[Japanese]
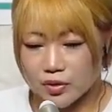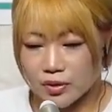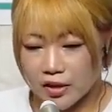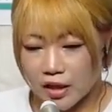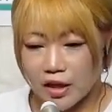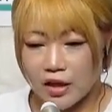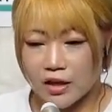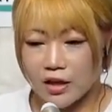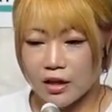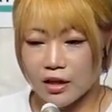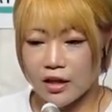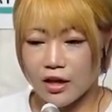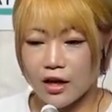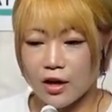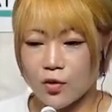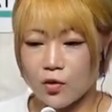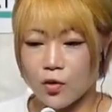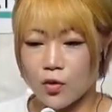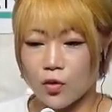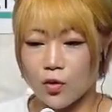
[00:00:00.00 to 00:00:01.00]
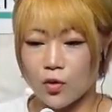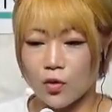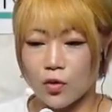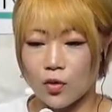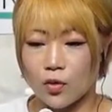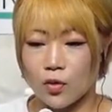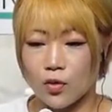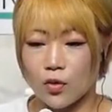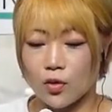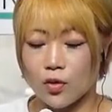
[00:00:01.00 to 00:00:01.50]
ね、稽古
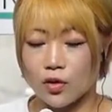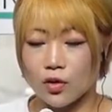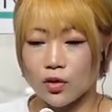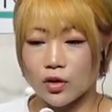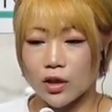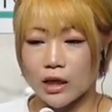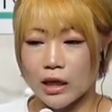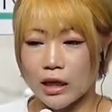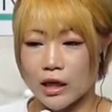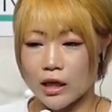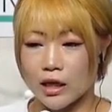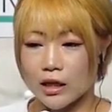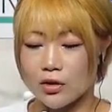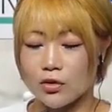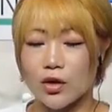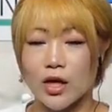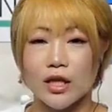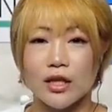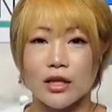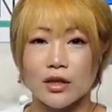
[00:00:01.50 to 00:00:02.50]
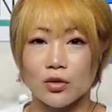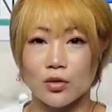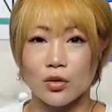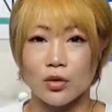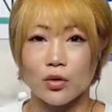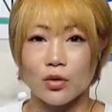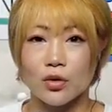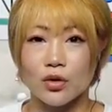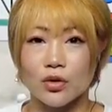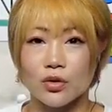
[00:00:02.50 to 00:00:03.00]
を、抜けて
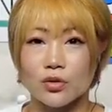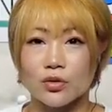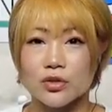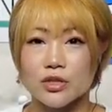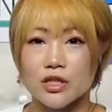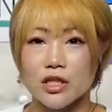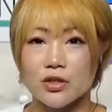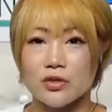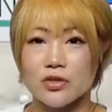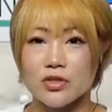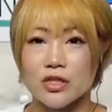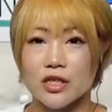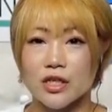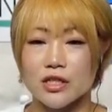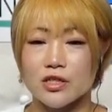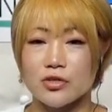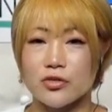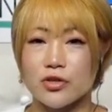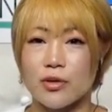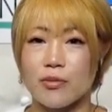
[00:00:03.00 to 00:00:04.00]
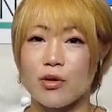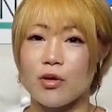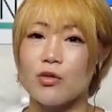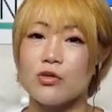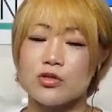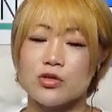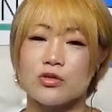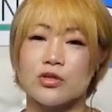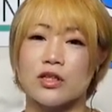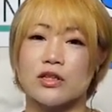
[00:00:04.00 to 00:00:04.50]
のこちらの月8の生
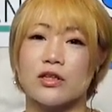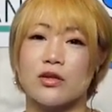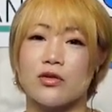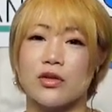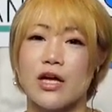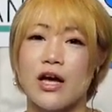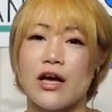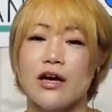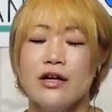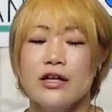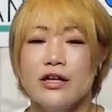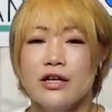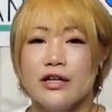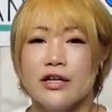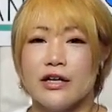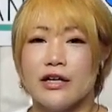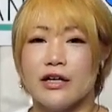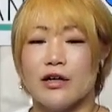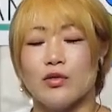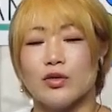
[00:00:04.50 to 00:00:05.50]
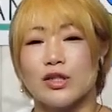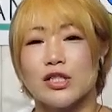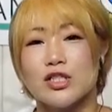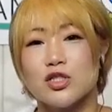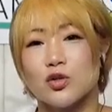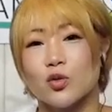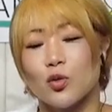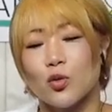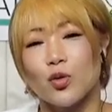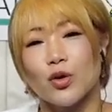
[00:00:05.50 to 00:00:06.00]
放送だったので、
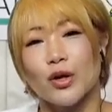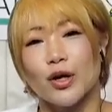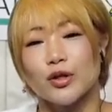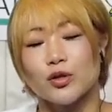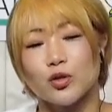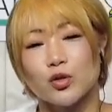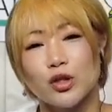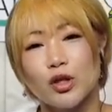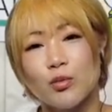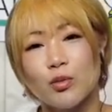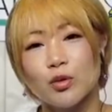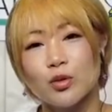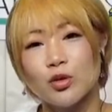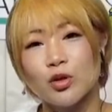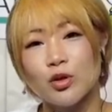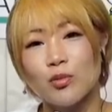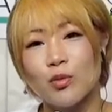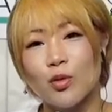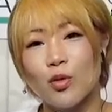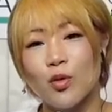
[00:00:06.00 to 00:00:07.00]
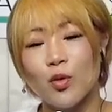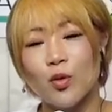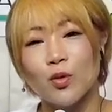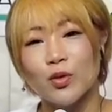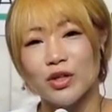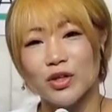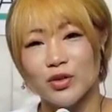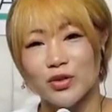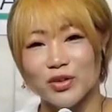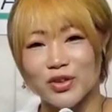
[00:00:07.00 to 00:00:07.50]
私の声がとても
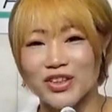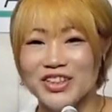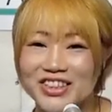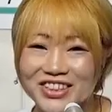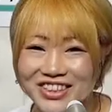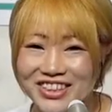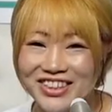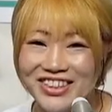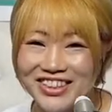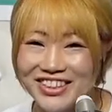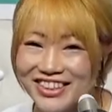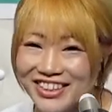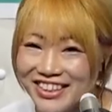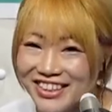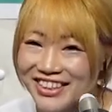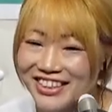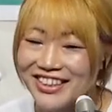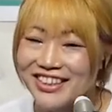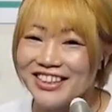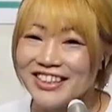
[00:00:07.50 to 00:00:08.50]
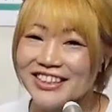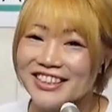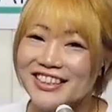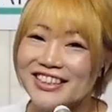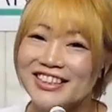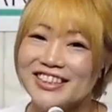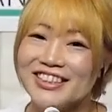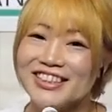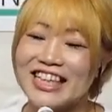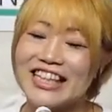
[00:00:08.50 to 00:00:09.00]
大きく
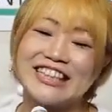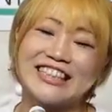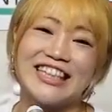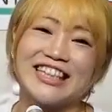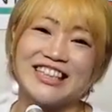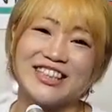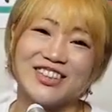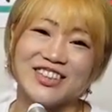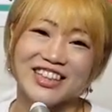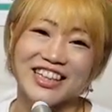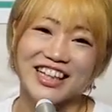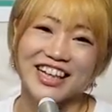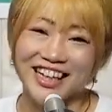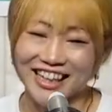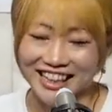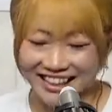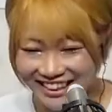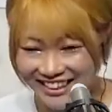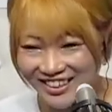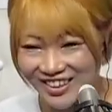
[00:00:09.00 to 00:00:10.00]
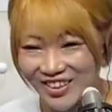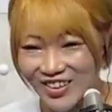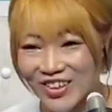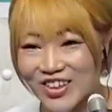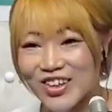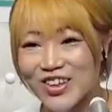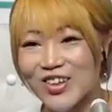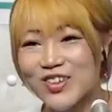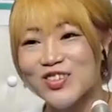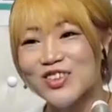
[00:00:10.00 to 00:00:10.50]
なったんではないかなと
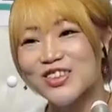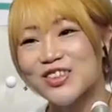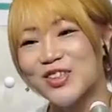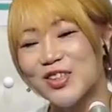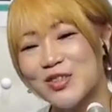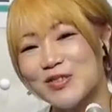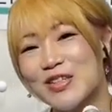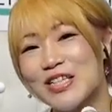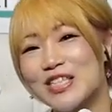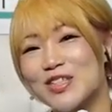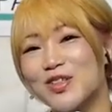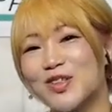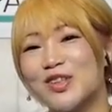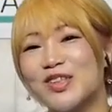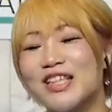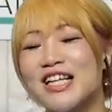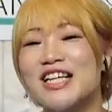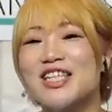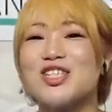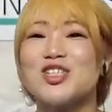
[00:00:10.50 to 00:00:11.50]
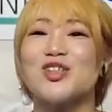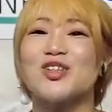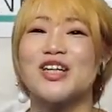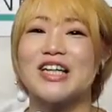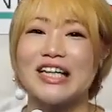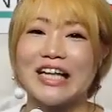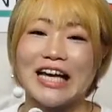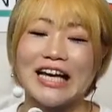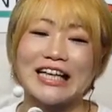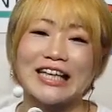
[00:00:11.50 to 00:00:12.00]
思っております。この
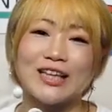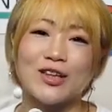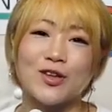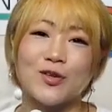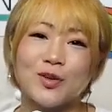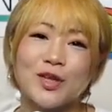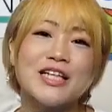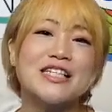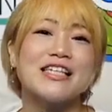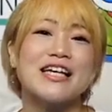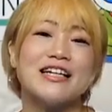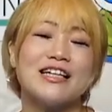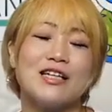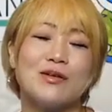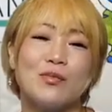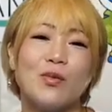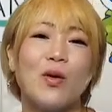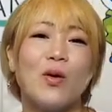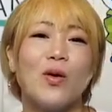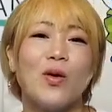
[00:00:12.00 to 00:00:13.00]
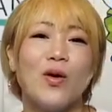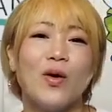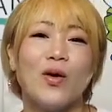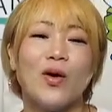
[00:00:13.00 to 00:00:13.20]
テンションがね、きっと皆さんにも、